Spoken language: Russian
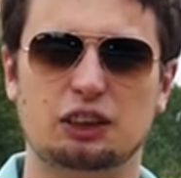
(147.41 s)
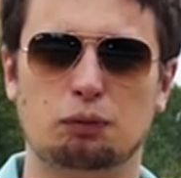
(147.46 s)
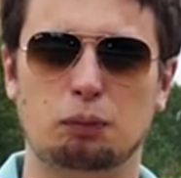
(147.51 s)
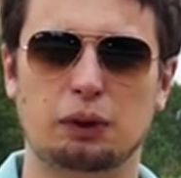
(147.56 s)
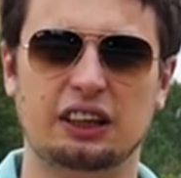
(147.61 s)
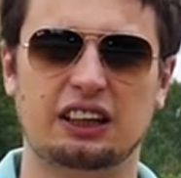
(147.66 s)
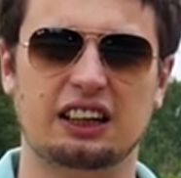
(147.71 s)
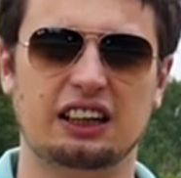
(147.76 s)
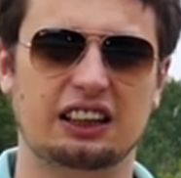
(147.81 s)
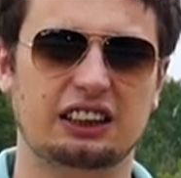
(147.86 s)
с
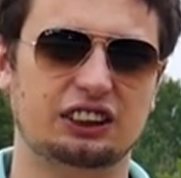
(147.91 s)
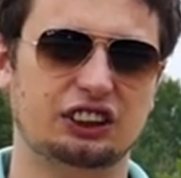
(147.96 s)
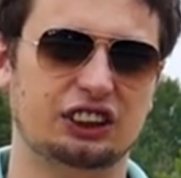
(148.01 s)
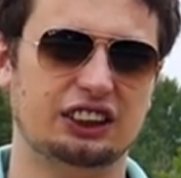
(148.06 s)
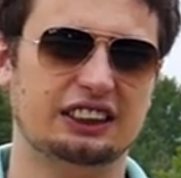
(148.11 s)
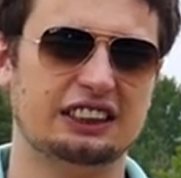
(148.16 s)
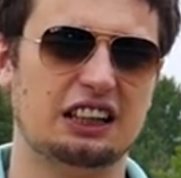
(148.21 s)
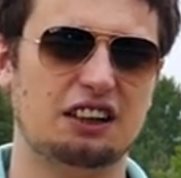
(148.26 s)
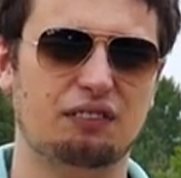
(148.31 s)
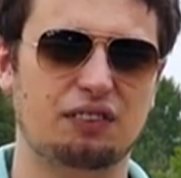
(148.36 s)
битка.
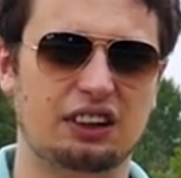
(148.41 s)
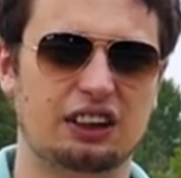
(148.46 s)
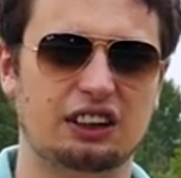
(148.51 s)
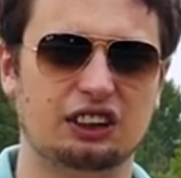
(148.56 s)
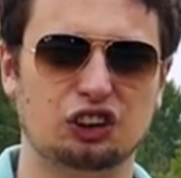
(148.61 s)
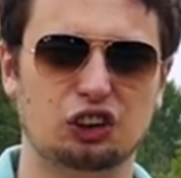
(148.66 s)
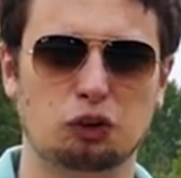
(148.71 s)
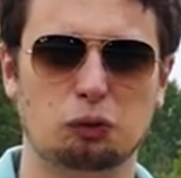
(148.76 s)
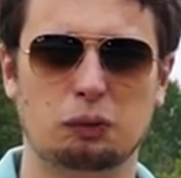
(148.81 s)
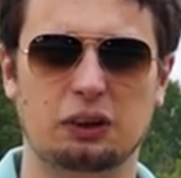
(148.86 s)
Сейчас самое
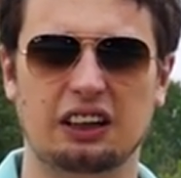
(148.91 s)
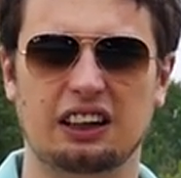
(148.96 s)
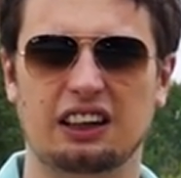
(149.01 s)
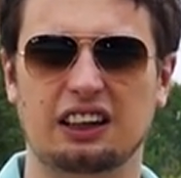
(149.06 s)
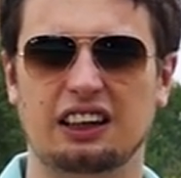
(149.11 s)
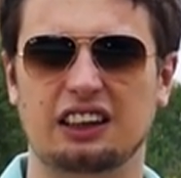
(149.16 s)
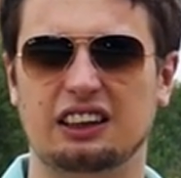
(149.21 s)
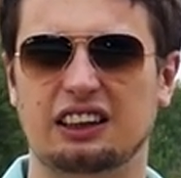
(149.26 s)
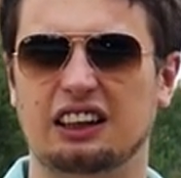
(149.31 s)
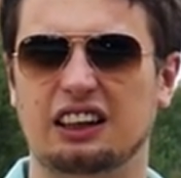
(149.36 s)
разумное –
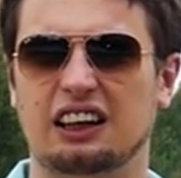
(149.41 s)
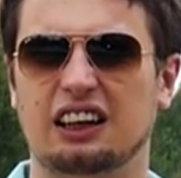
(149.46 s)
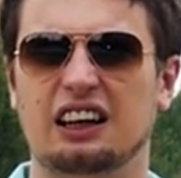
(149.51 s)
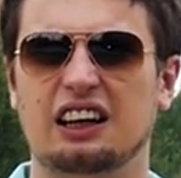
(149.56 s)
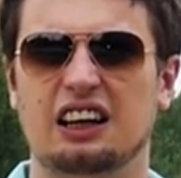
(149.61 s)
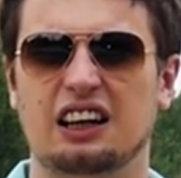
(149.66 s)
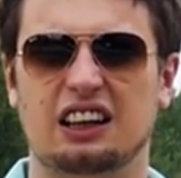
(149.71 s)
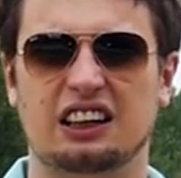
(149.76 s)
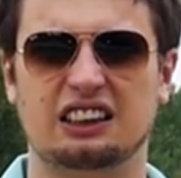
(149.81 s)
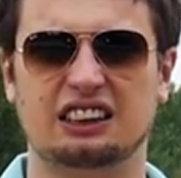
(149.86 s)
это
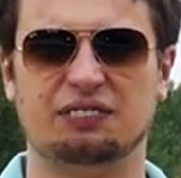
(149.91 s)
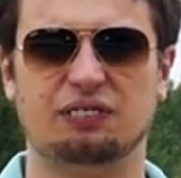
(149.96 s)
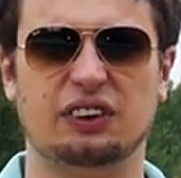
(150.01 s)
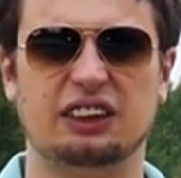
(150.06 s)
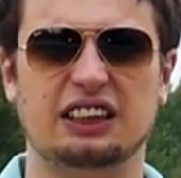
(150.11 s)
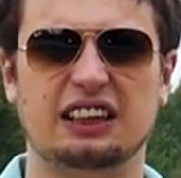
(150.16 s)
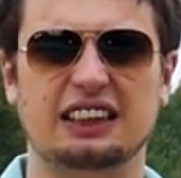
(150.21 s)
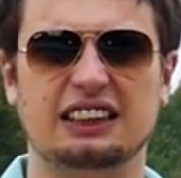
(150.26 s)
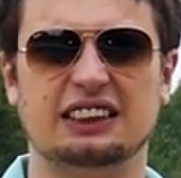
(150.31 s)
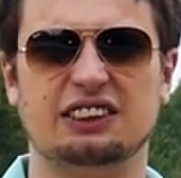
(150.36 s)

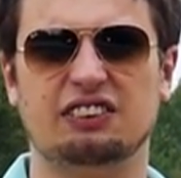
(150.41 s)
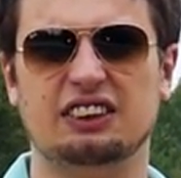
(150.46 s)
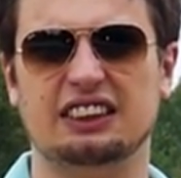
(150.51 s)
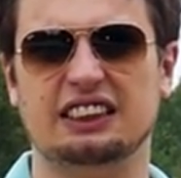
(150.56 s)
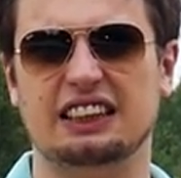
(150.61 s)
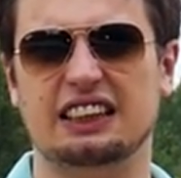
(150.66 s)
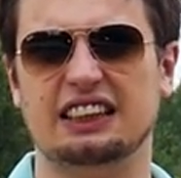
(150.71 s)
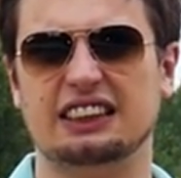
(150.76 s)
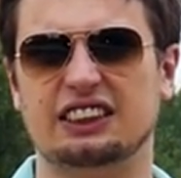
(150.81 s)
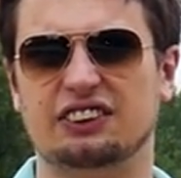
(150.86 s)
распределять свои
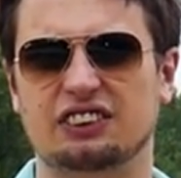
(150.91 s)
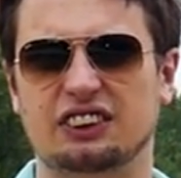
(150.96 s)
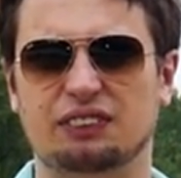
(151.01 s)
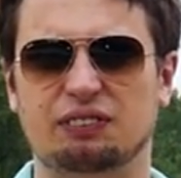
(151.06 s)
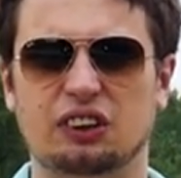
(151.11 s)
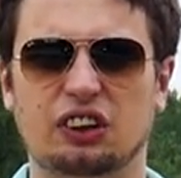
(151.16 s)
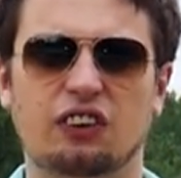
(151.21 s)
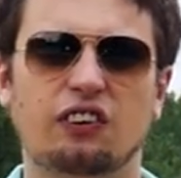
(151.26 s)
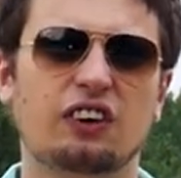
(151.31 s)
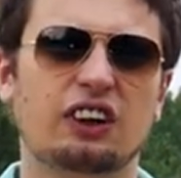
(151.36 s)
средства из
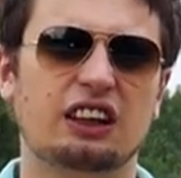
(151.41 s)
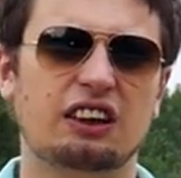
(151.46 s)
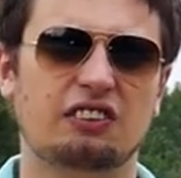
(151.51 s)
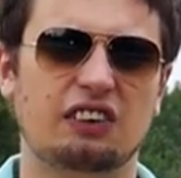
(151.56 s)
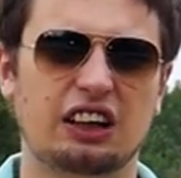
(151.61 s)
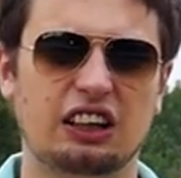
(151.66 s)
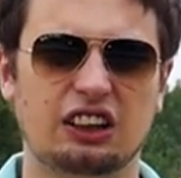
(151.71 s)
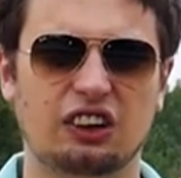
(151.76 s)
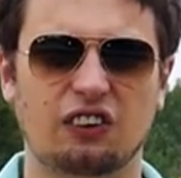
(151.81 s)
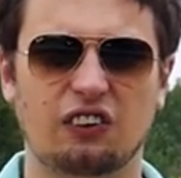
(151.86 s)
биткоина в
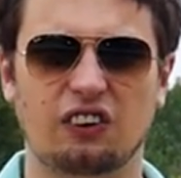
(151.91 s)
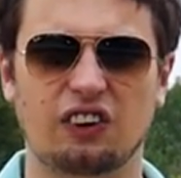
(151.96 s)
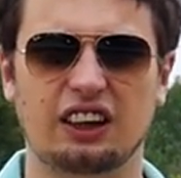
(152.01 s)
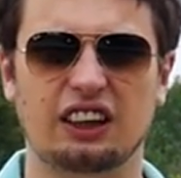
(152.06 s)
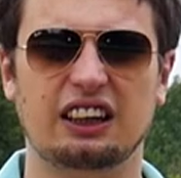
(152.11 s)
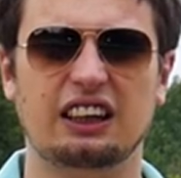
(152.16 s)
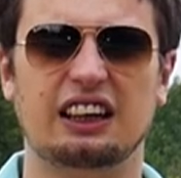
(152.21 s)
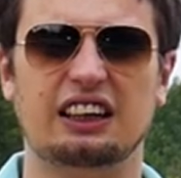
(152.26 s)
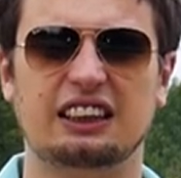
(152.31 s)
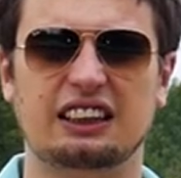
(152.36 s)

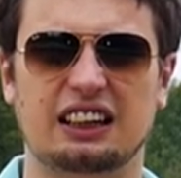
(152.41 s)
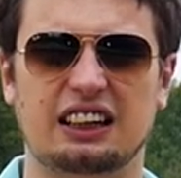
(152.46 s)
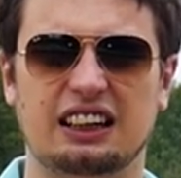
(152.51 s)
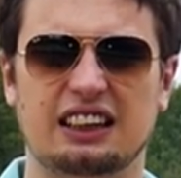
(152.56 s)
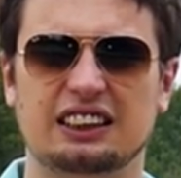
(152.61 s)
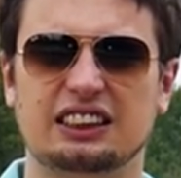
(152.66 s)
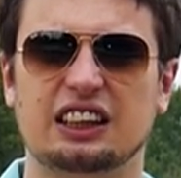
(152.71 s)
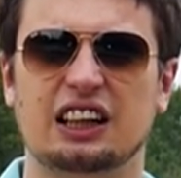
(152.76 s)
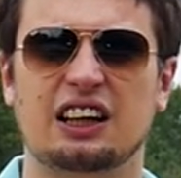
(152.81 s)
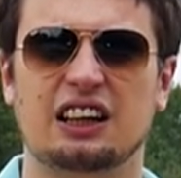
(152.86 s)
альткоин. Это
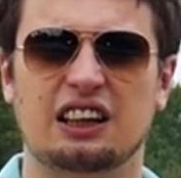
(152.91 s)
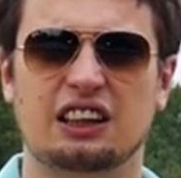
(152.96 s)
раз.